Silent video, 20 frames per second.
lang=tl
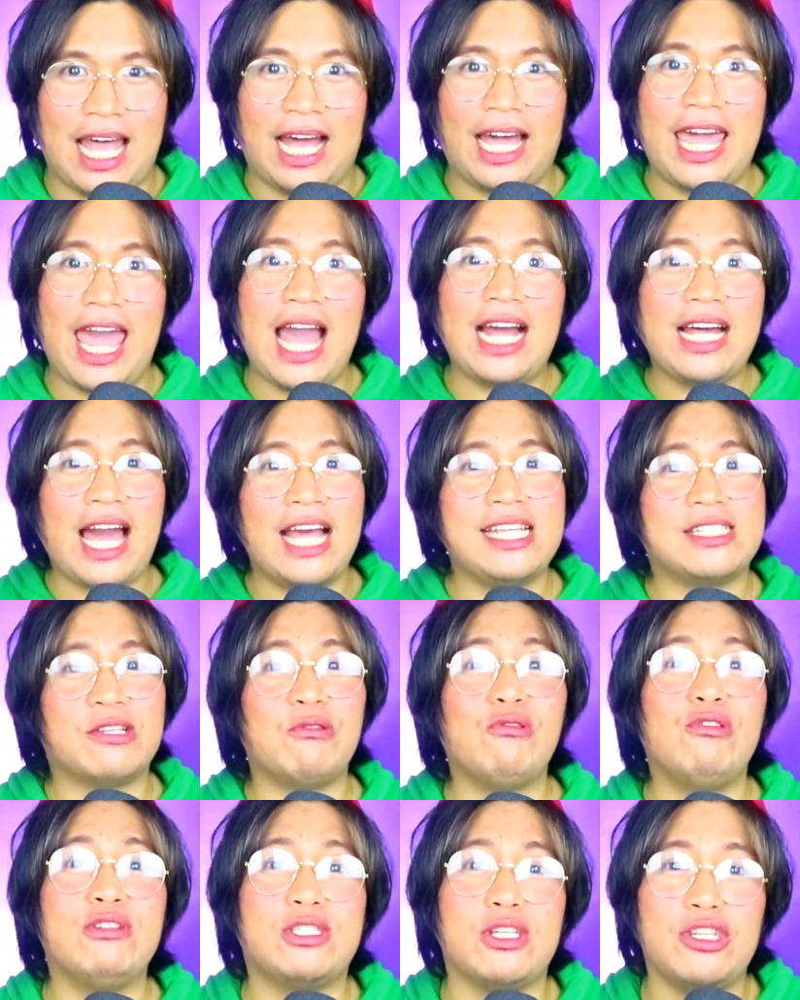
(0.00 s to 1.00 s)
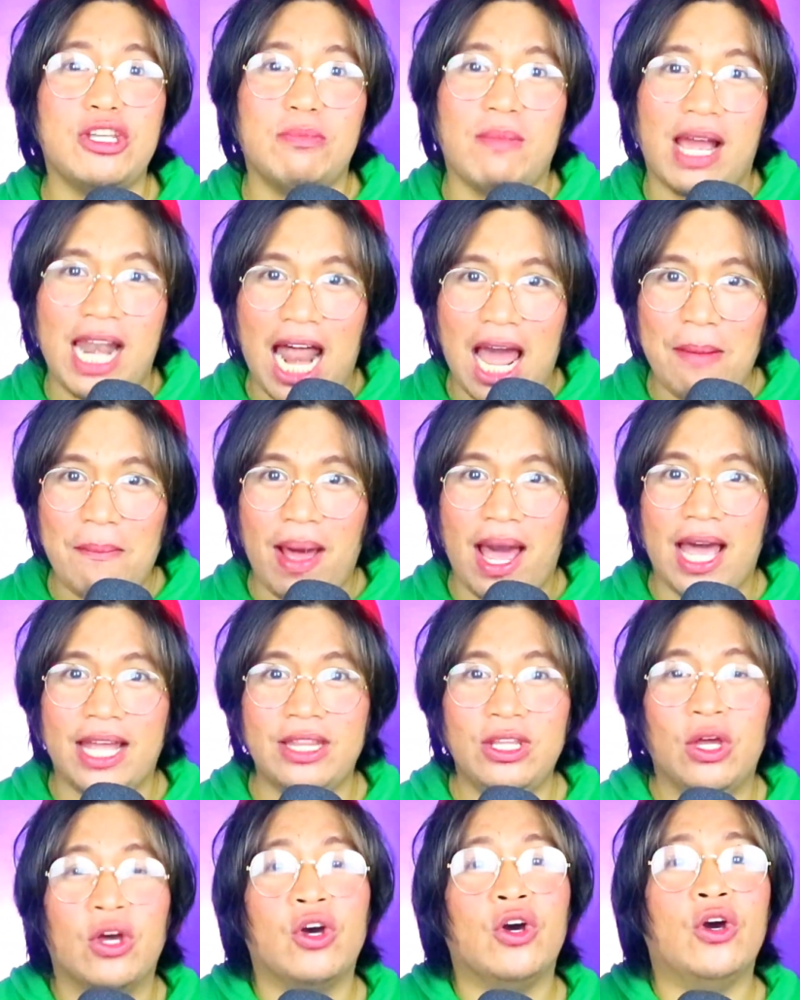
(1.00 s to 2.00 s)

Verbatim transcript: Kaya guys, kung gusto niyo malaman